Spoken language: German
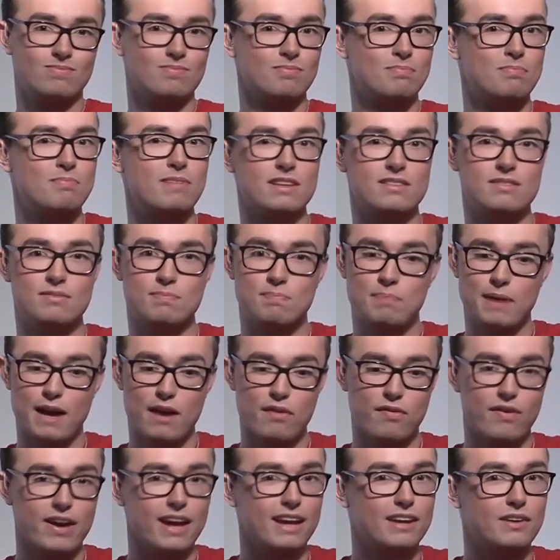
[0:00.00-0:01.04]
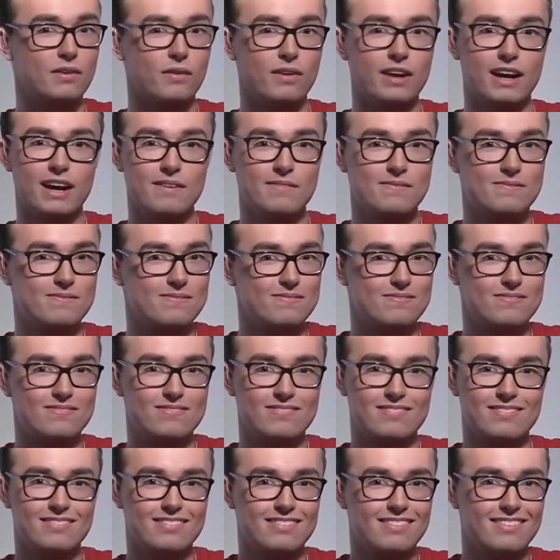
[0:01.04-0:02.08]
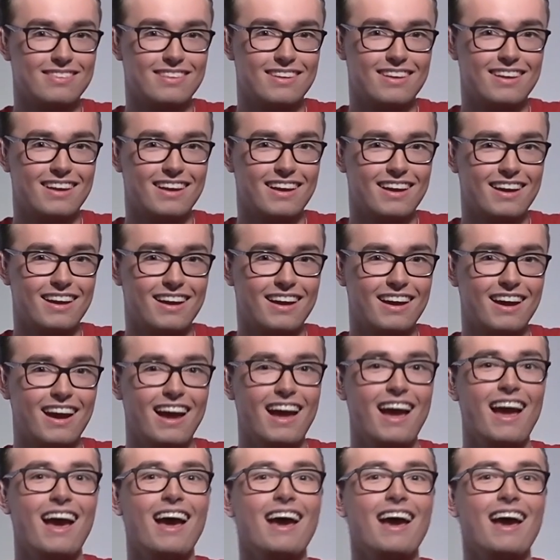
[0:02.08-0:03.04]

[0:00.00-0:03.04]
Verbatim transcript: Gut. Das ist perfekt, oder? Das ist perfekt.